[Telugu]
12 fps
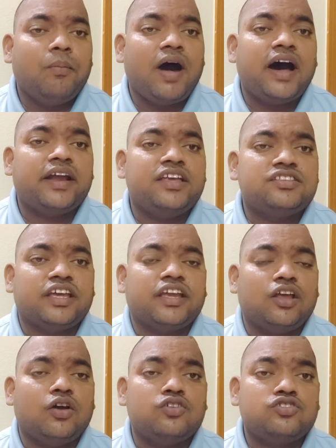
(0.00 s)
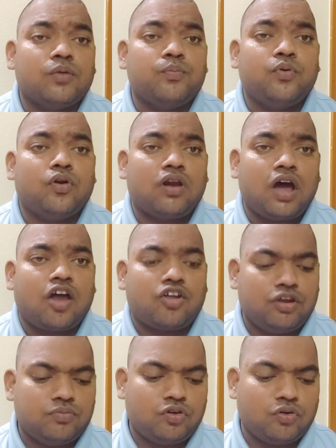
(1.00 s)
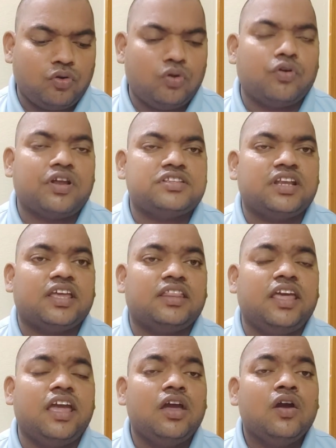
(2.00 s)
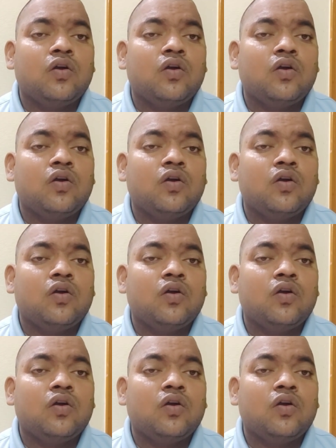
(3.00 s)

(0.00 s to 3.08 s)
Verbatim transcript: భారీ సంఖ్యలో సంపూర్ణ ఆరోగ్యంతో కోలుకోవడం జరిగింది